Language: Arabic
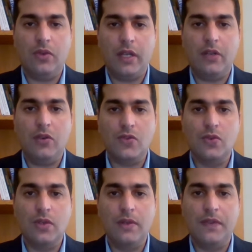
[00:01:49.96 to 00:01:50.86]
يعني
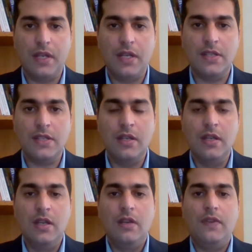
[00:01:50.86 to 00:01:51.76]
حصول انفراجه
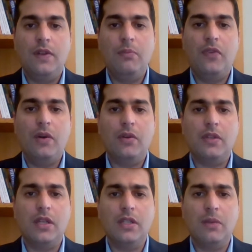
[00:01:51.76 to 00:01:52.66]
في
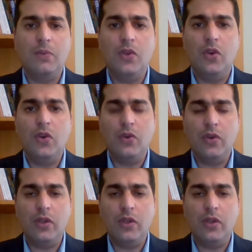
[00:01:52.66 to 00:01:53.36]
المفاوضات يبدو أنه